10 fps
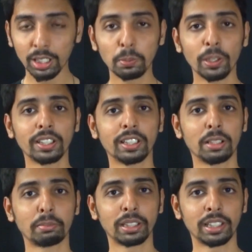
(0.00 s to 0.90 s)
தேர்ட் பாயிண்ட்
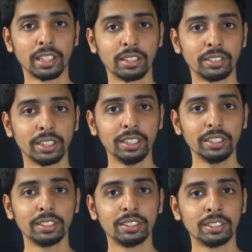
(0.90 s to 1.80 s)
என்னன்னு பார்த்தீங்கன்னா வந்து
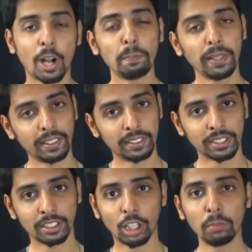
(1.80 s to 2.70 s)

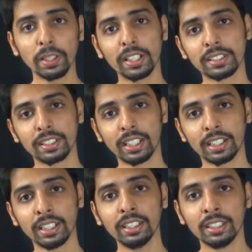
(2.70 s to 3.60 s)
காம்ப்ரிஹென்ஷன் காம்ப்ரிஹென்ஷன்னா
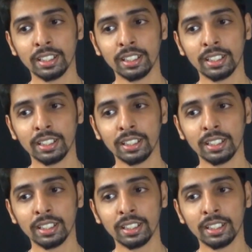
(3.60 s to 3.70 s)
என்ன